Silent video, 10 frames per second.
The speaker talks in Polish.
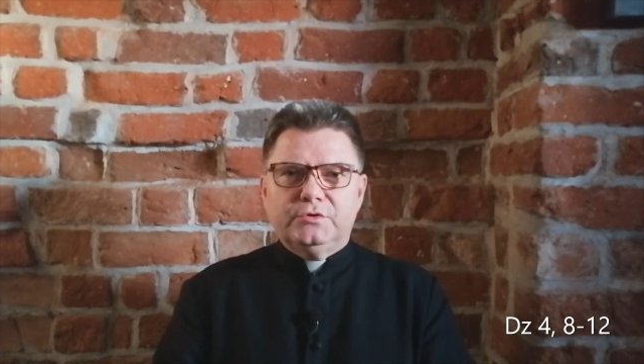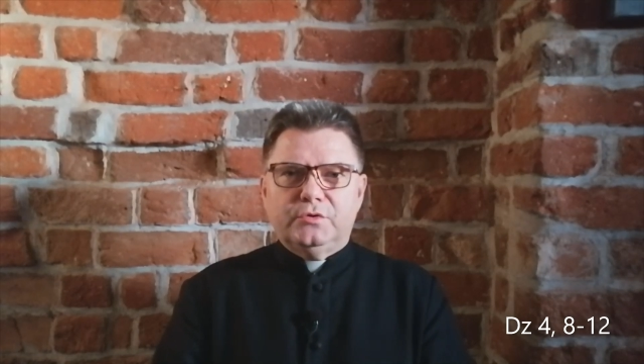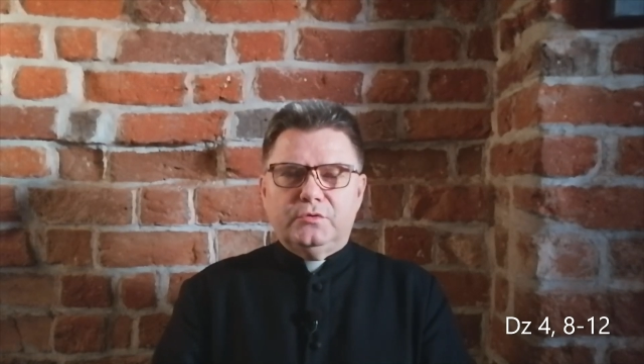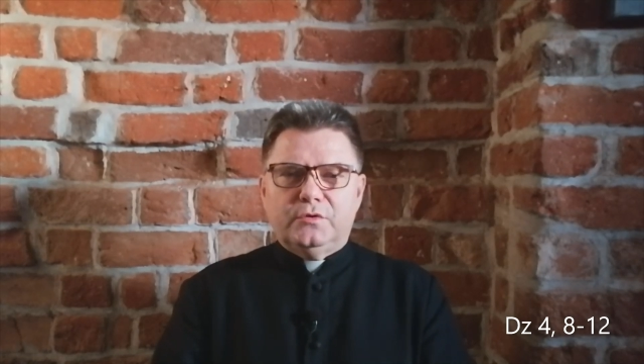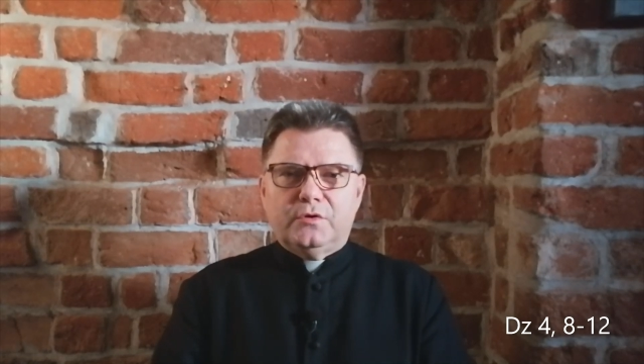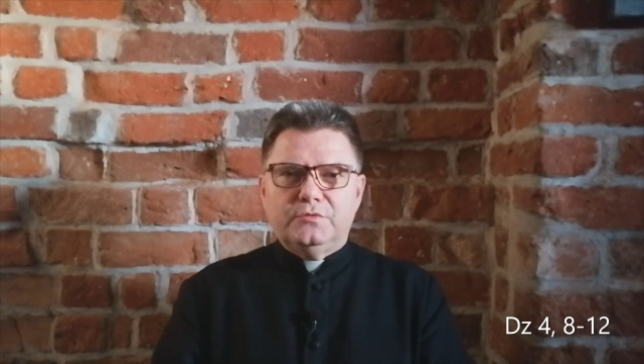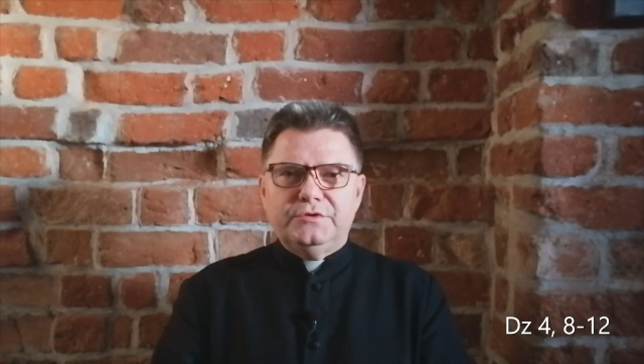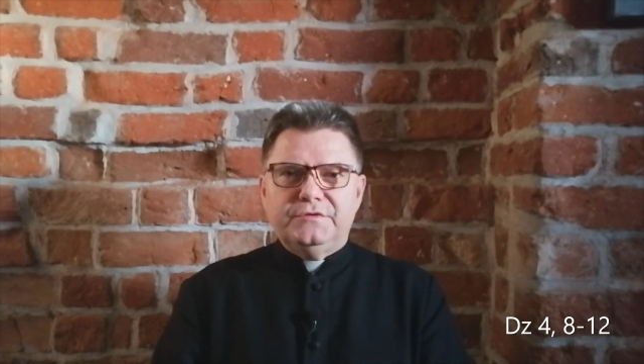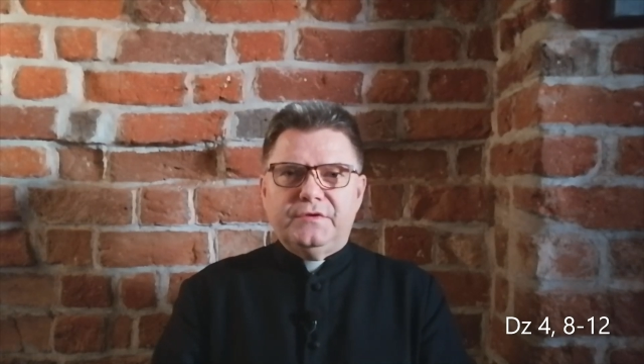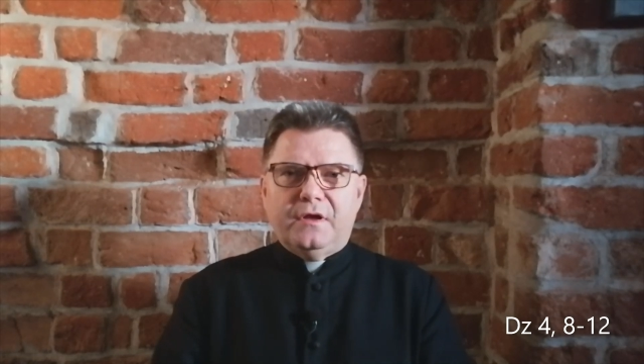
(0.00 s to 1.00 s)
to
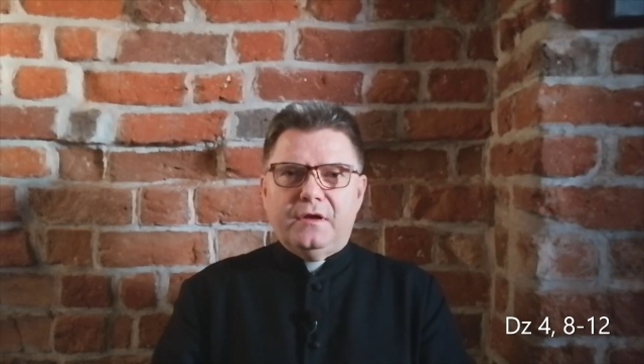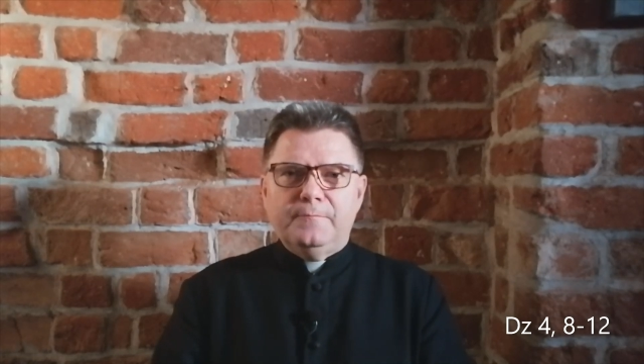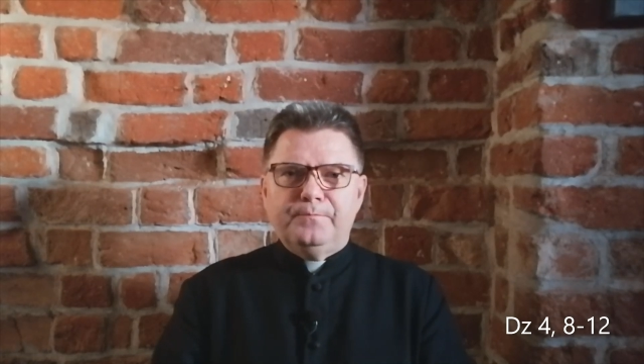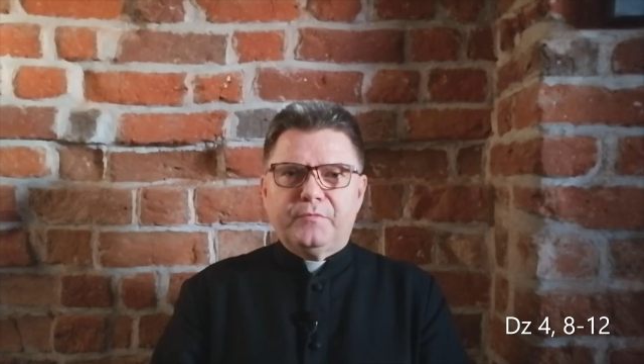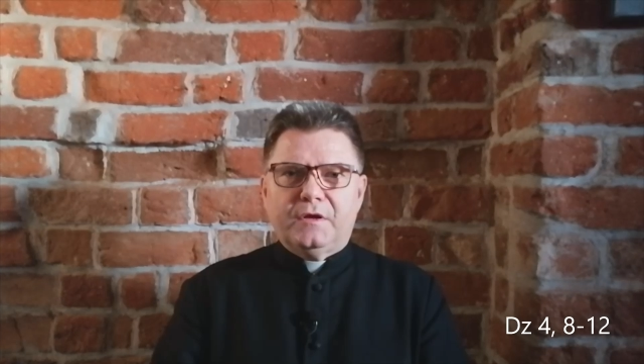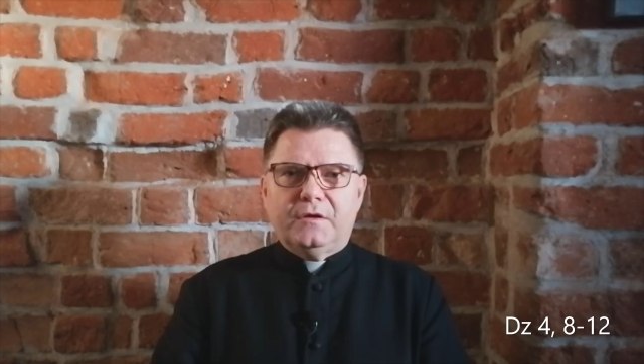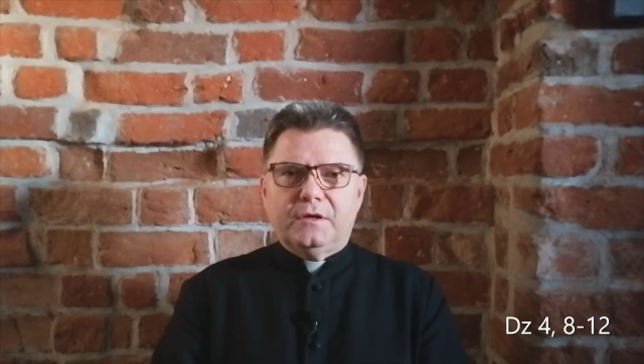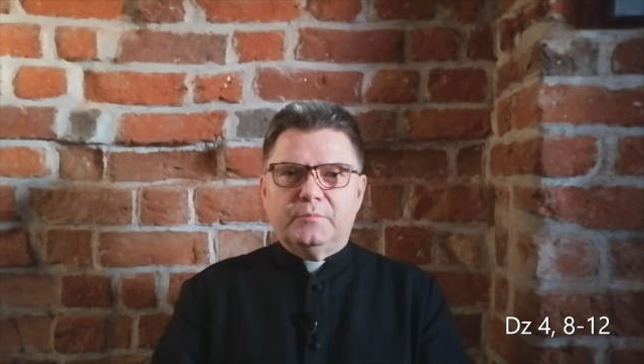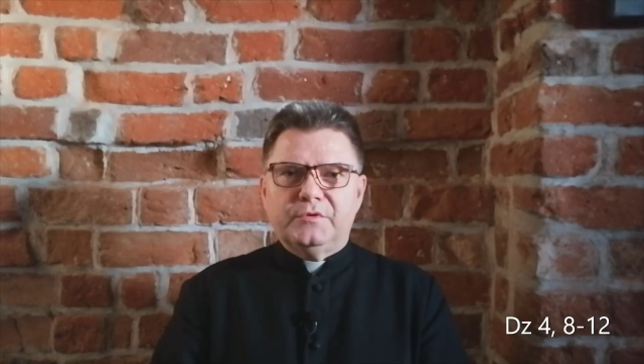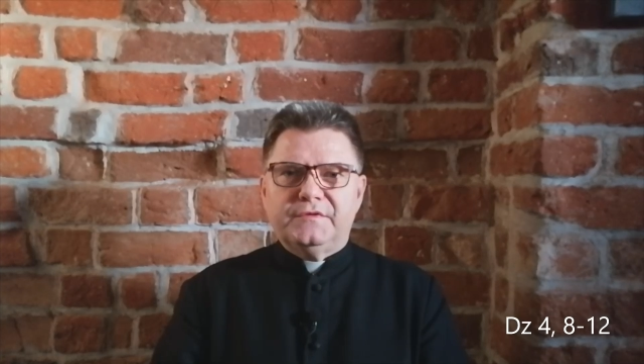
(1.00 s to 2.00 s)
rodzice y,
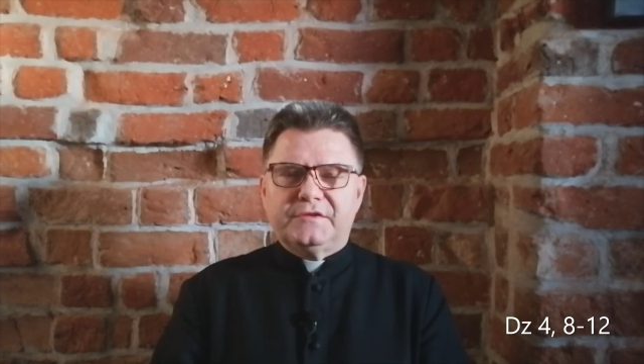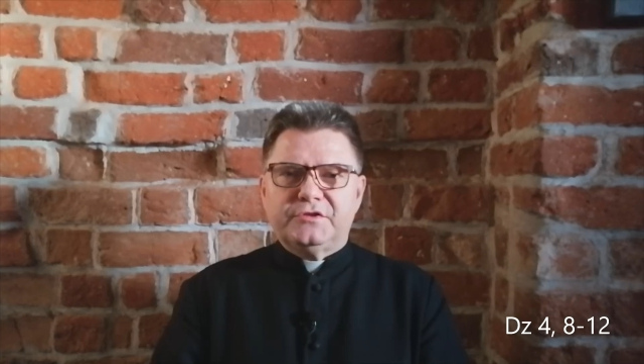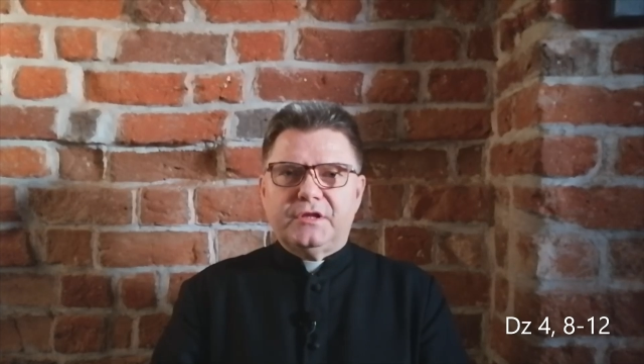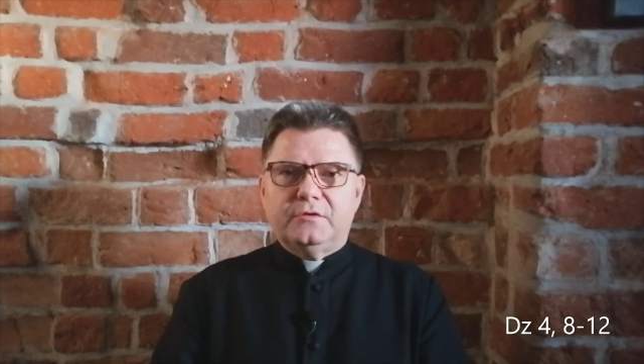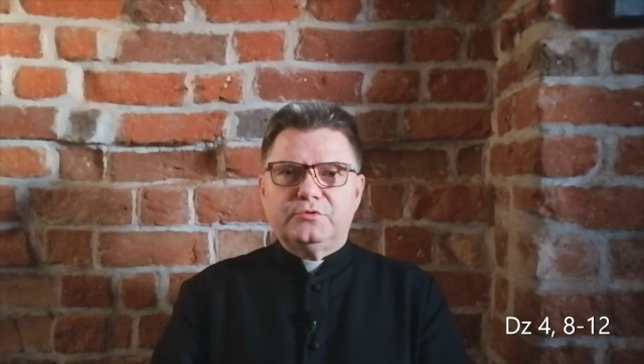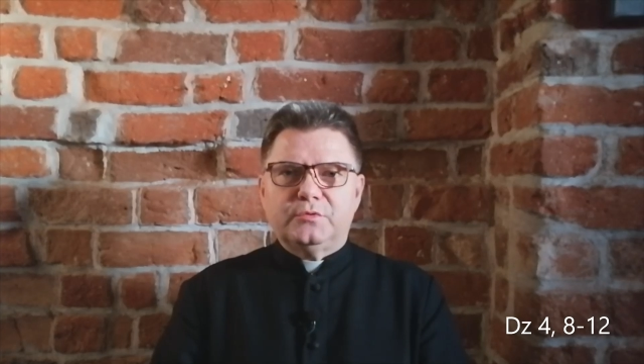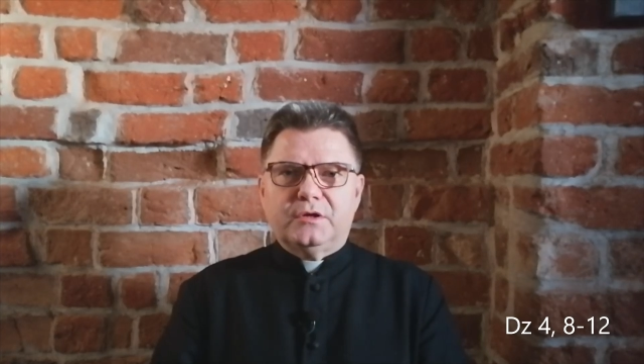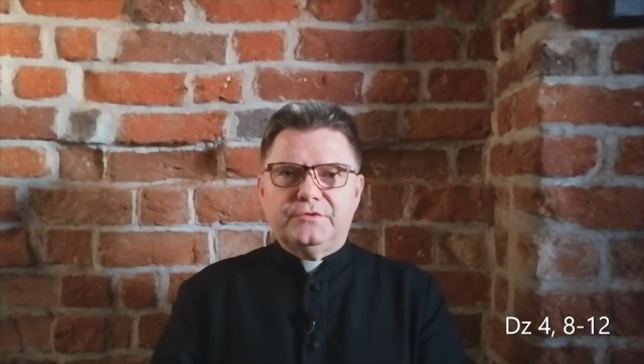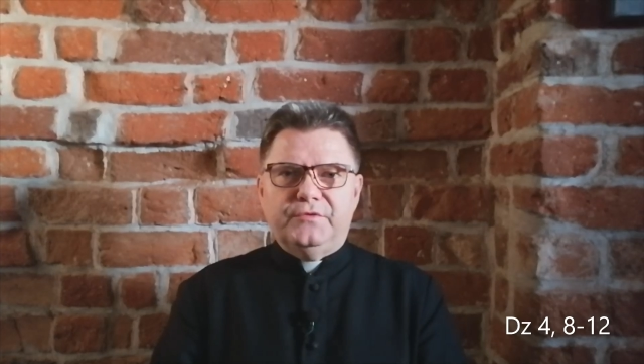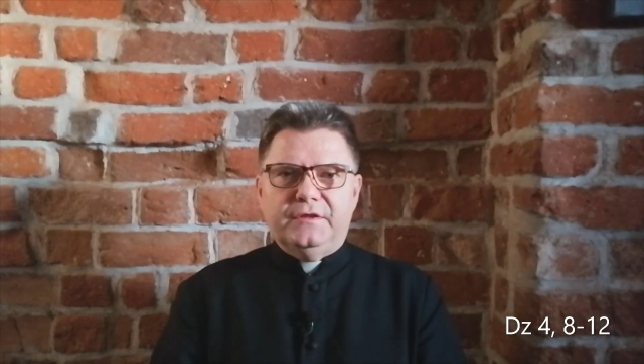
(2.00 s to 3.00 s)
jakby zaczynają
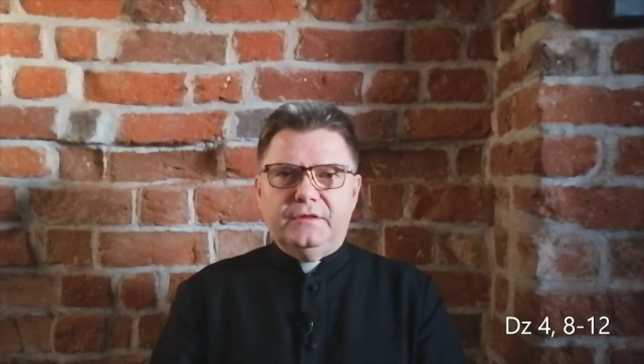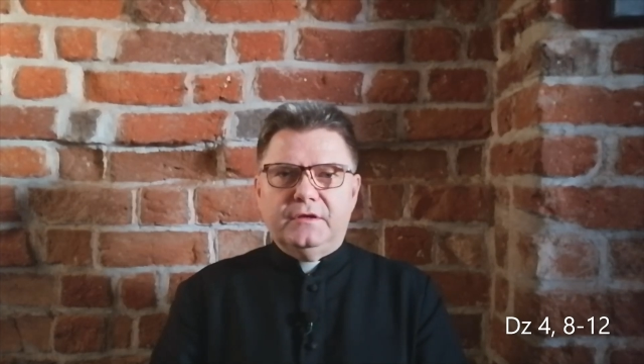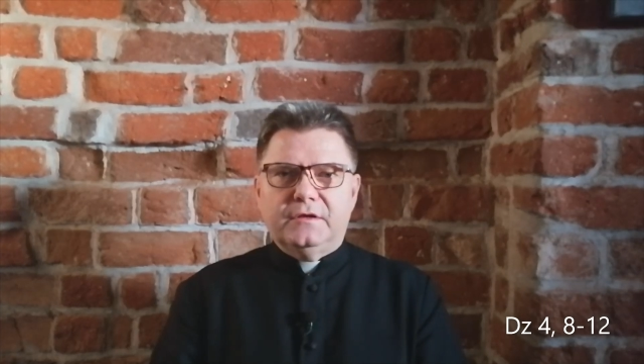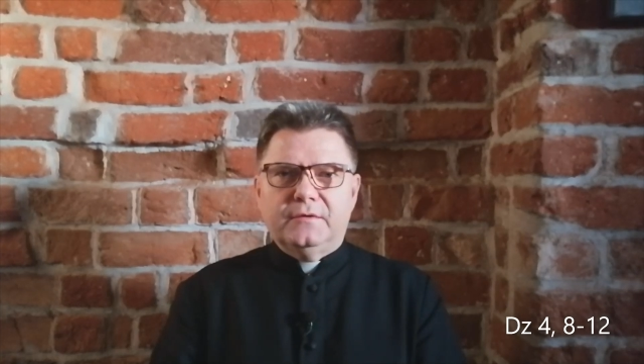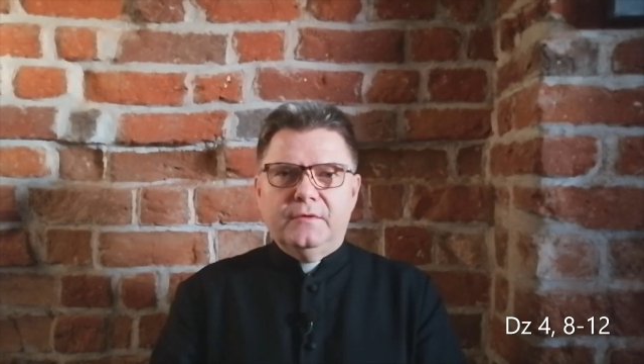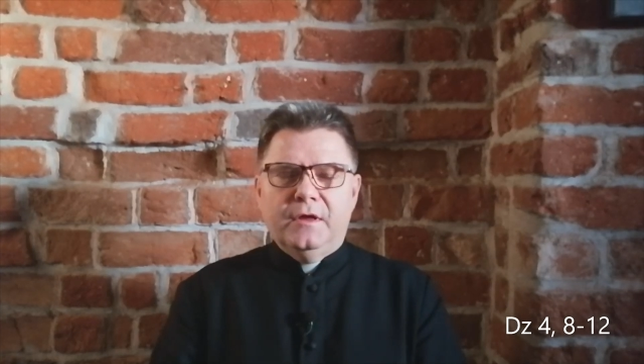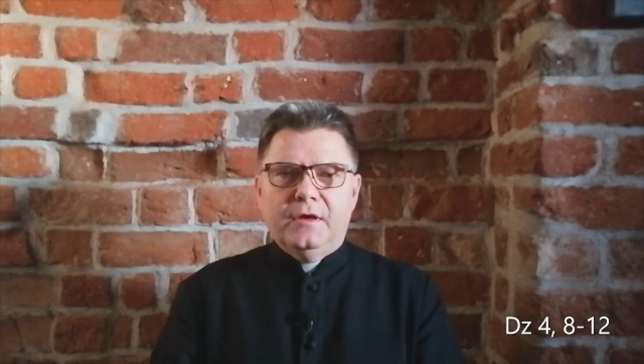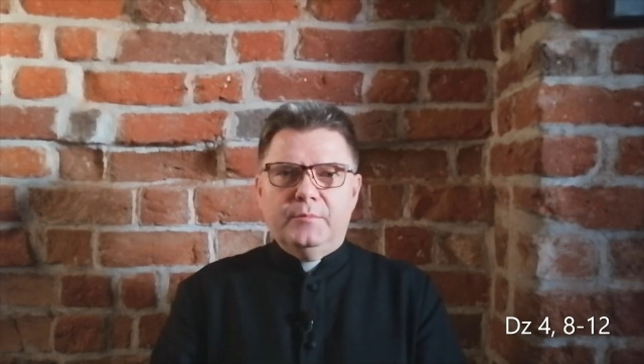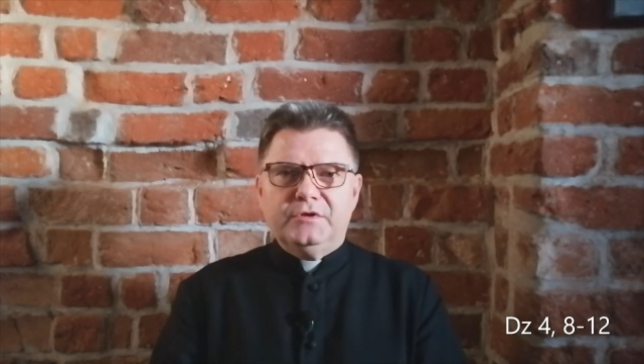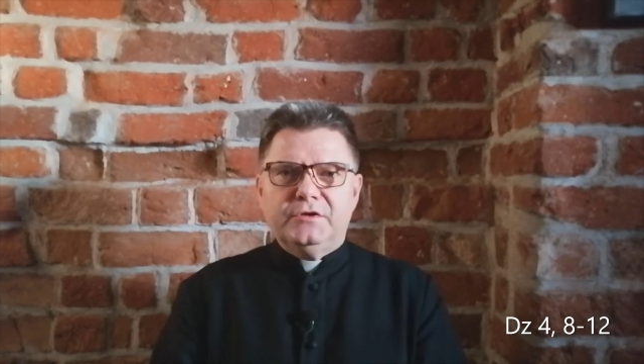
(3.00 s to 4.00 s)
szukać winnych.
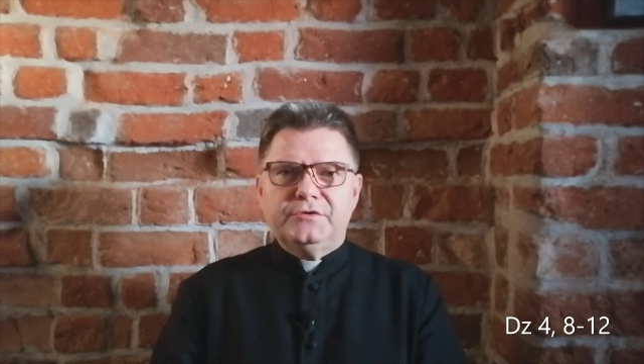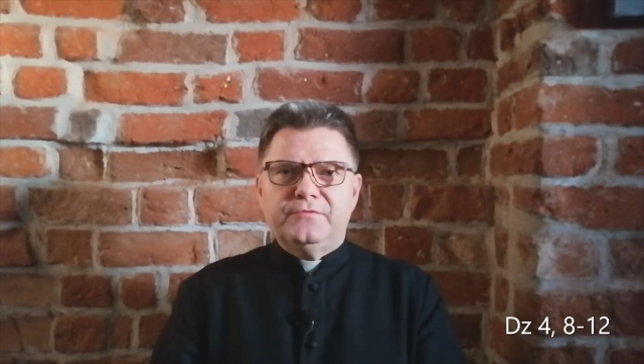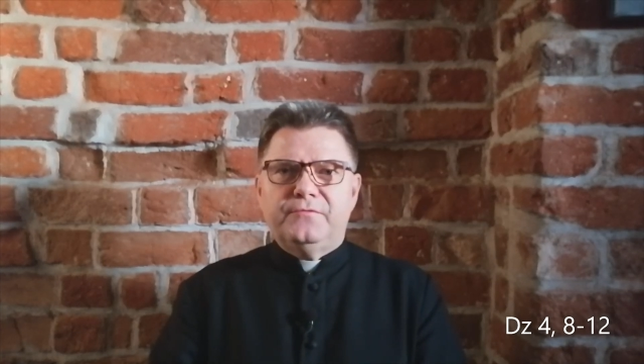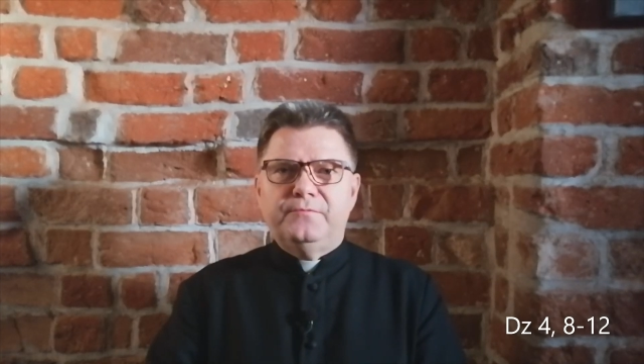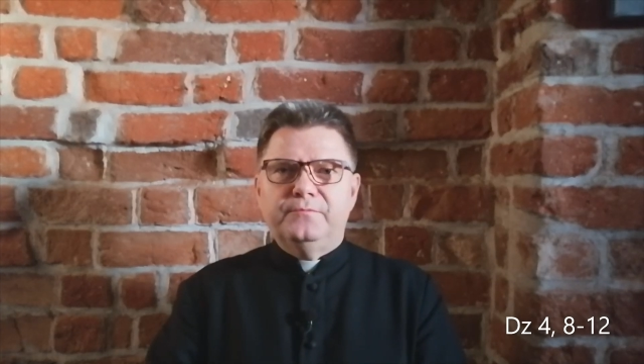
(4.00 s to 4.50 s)
Myślę, że y,